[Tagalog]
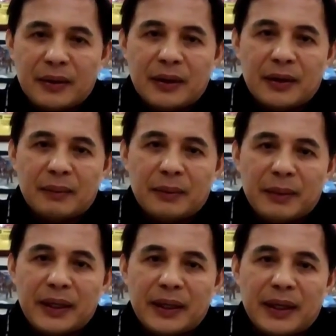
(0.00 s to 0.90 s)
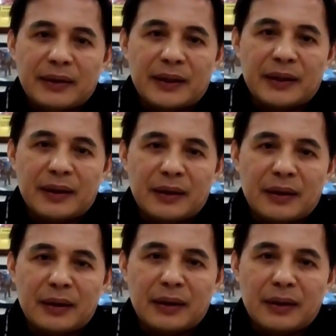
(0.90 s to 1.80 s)
uh, mabigyan
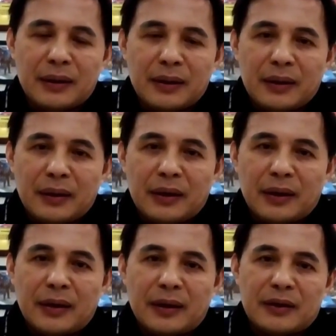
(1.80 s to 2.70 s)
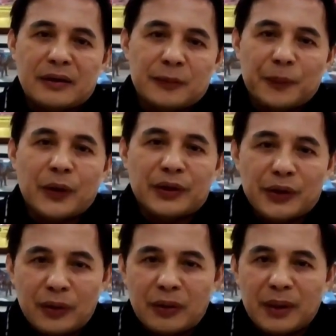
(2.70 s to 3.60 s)
natin ng uh, uh,
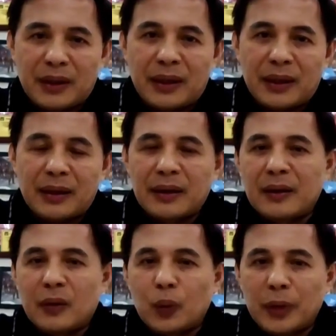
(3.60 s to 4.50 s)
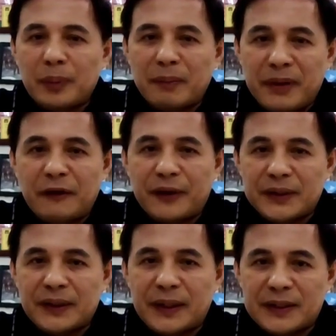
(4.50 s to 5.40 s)
support yung mga would be
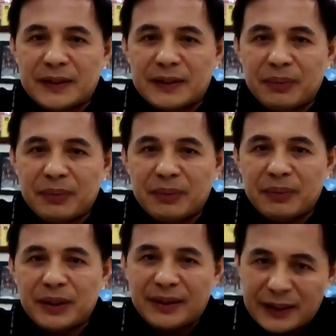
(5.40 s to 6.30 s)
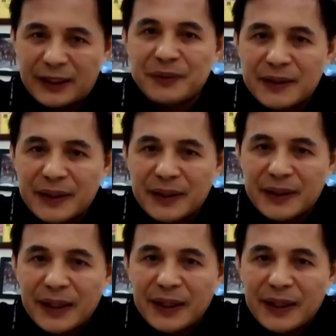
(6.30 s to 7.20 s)
beneficiaries. But as I've said,
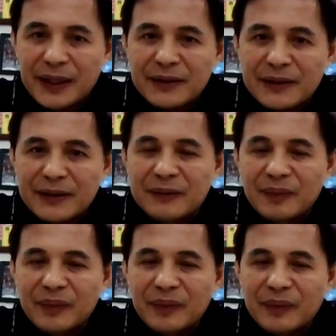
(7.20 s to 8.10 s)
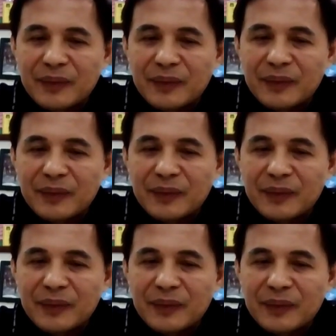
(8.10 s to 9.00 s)
uh,
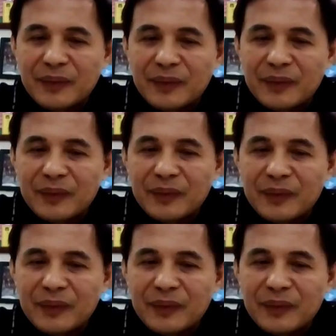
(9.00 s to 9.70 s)
Ma'am Karen,